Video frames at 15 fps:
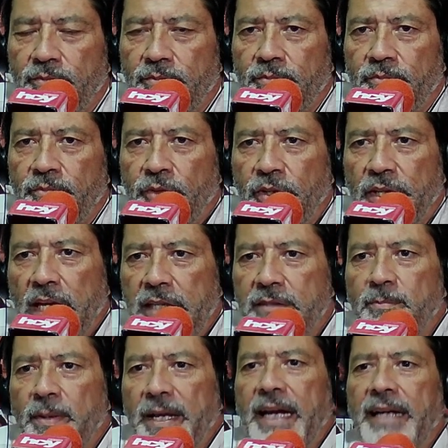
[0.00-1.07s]
voy a
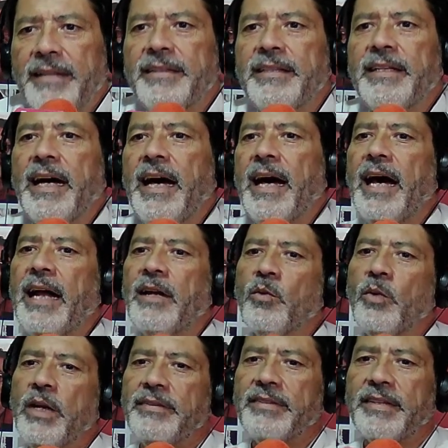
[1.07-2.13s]
explicarte
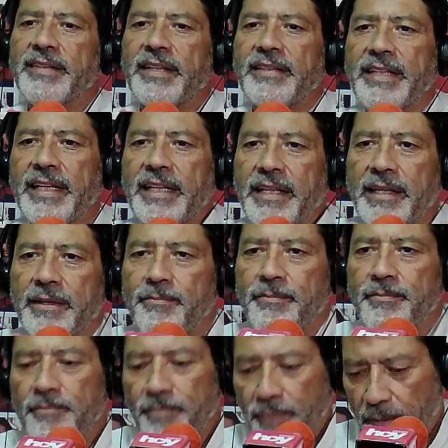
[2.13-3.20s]
algunas estrategias.
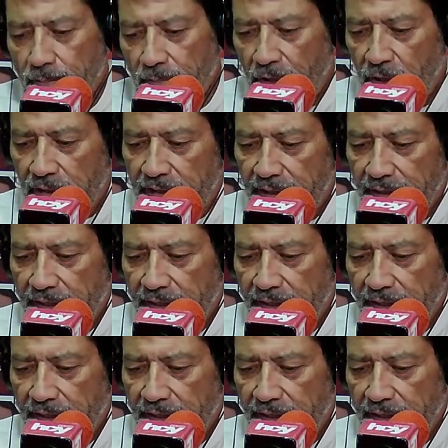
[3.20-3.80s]
Pero antes de